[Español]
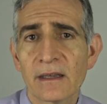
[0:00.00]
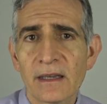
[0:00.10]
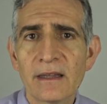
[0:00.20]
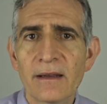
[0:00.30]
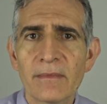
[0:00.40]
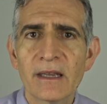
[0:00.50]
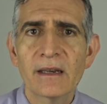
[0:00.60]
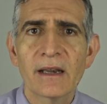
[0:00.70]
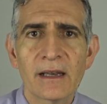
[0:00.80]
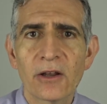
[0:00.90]
y
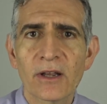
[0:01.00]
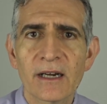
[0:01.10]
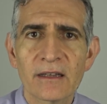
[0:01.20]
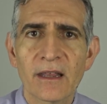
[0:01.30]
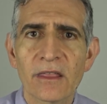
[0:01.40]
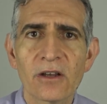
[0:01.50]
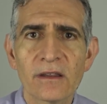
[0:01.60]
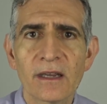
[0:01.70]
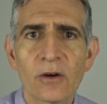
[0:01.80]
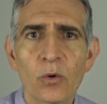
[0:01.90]
también la organización
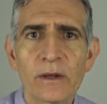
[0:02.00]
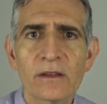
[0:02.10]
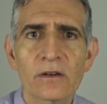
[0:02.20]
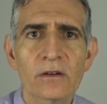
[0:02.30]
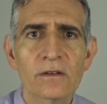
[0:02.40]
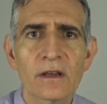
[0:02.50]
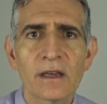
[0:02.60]
de encuentros